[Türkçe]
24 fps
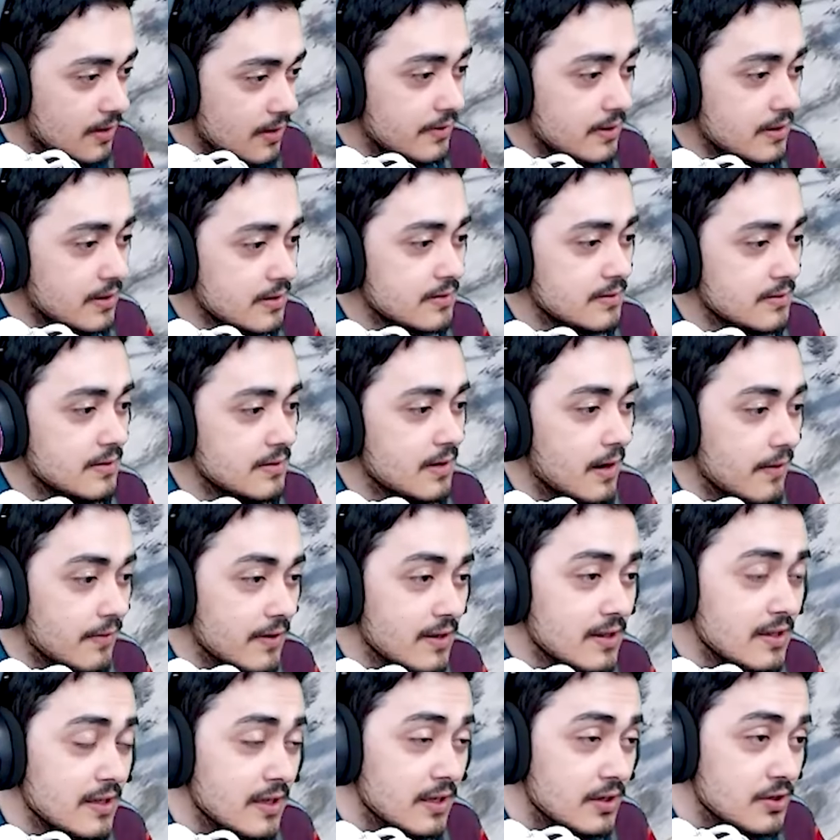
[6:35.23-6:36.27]
var.
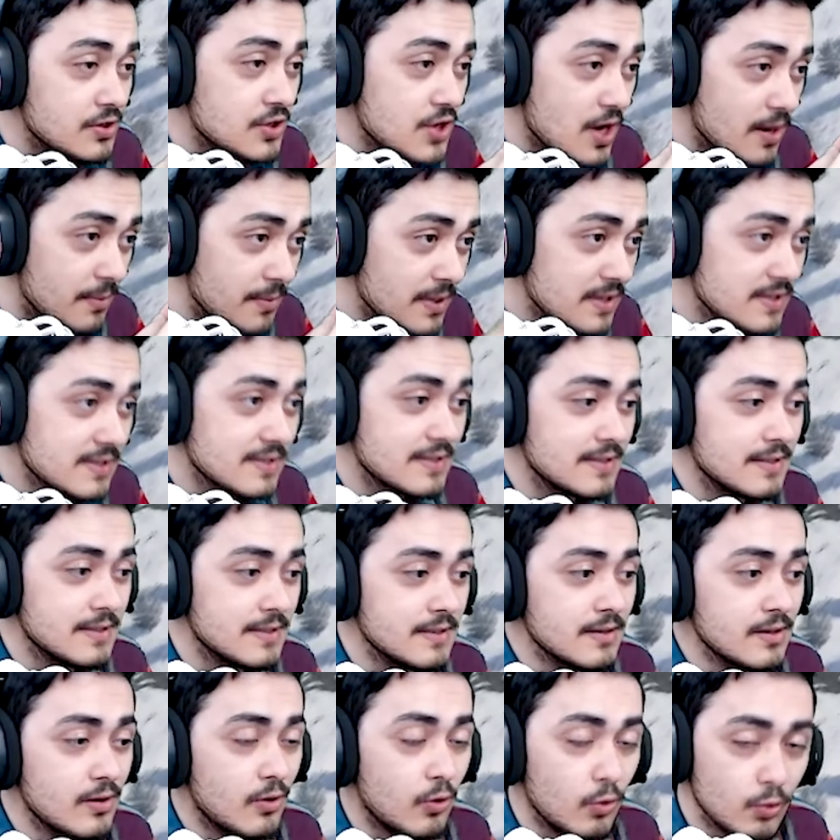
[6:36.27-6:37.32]
Evet
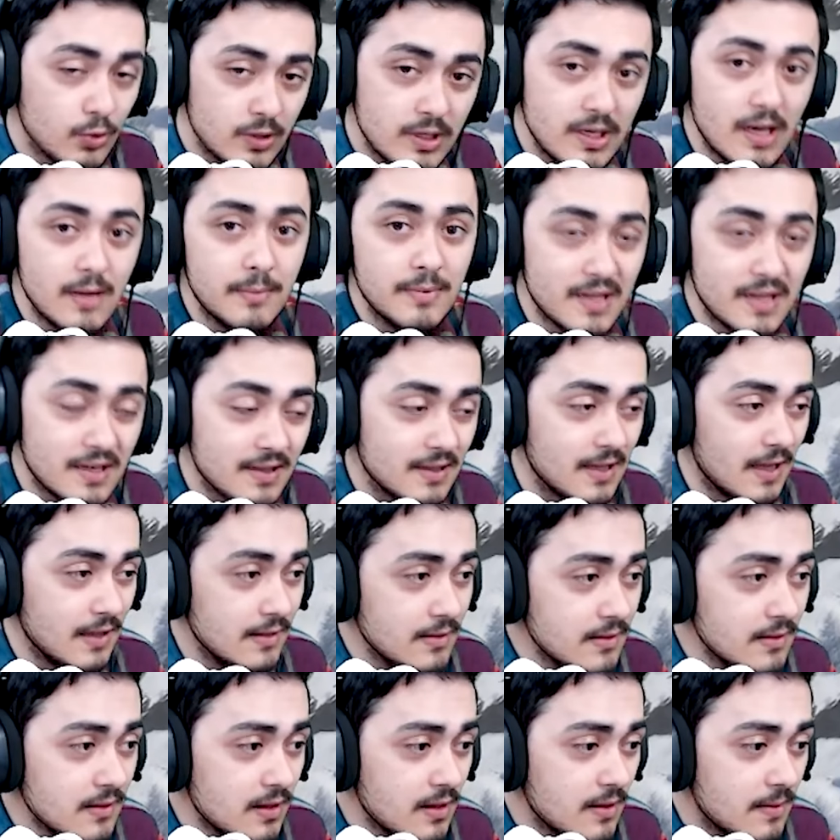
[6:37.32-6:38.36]
yetişemezsin 10 ile
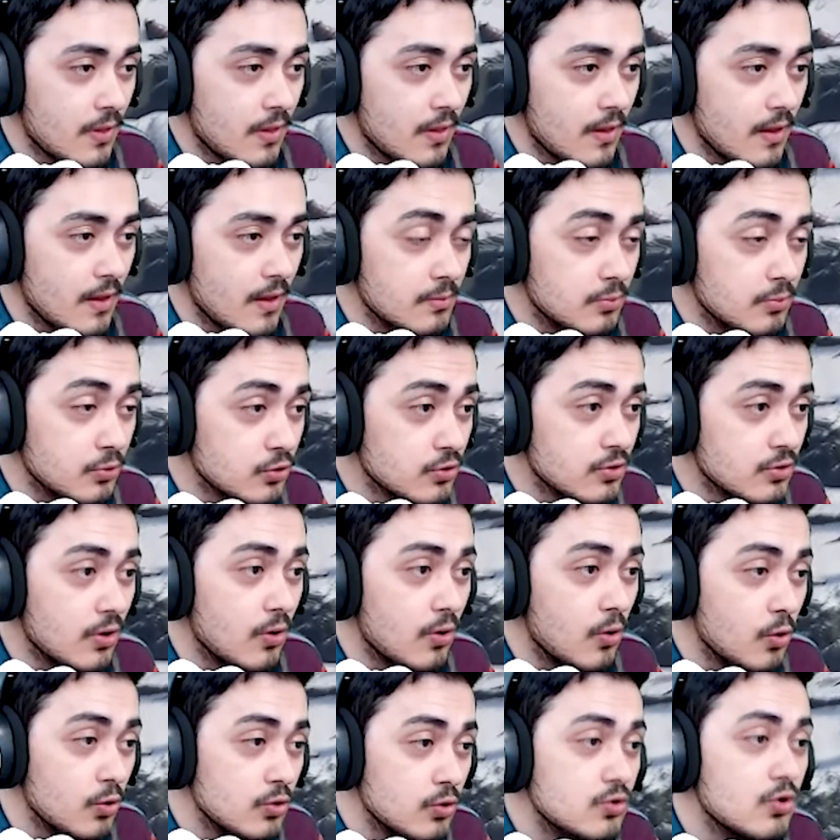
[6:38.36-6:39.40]
birden. E bunu da
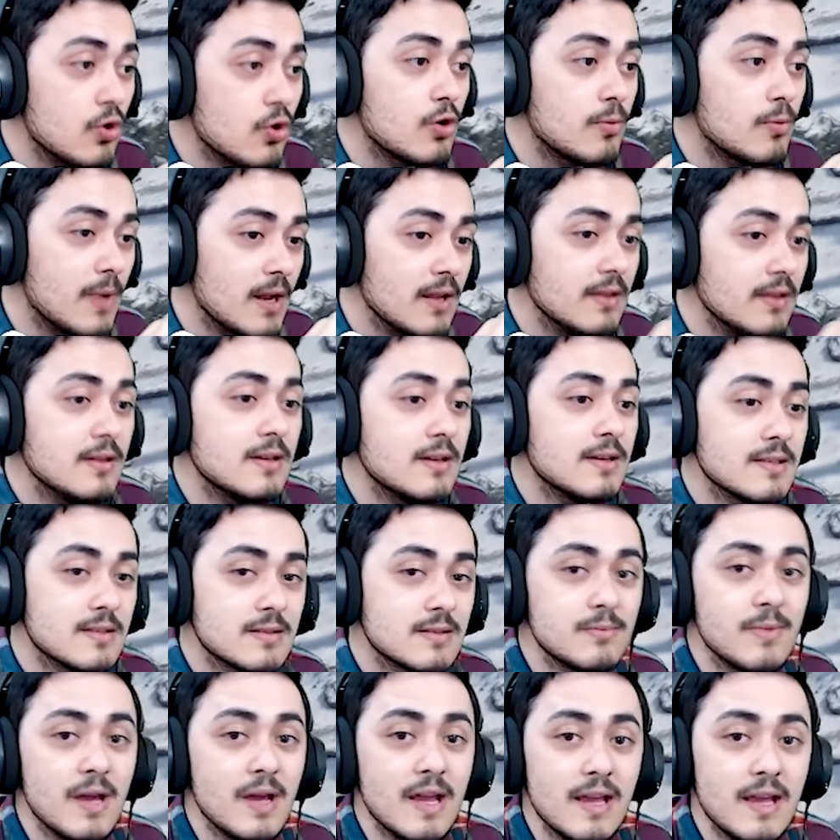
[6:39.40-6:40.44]
öngörmen
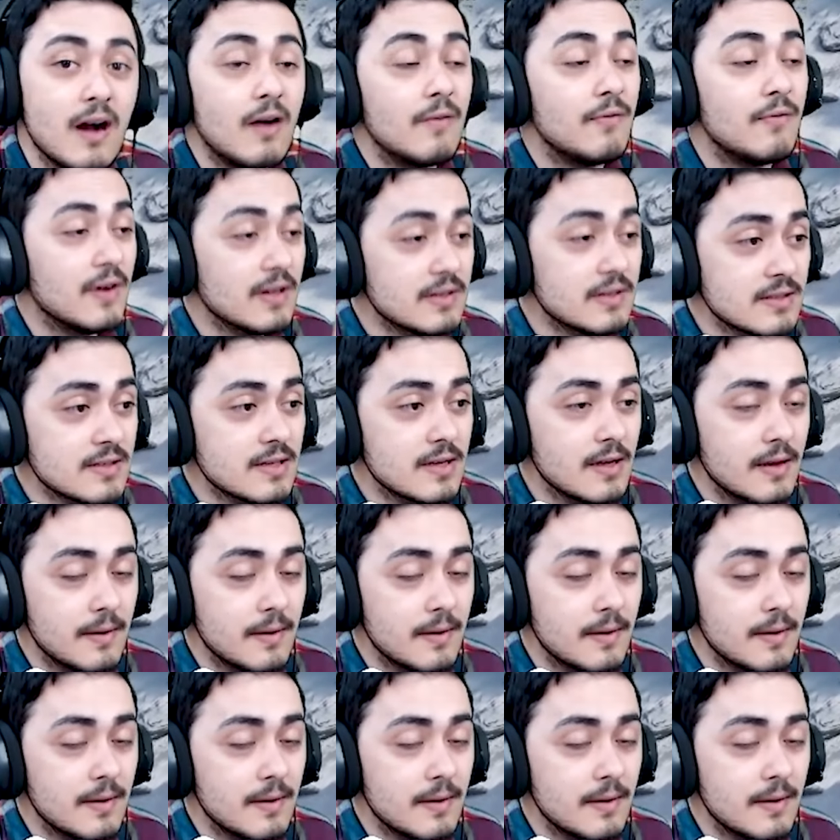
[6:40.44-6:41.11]
lazım ey AFAD.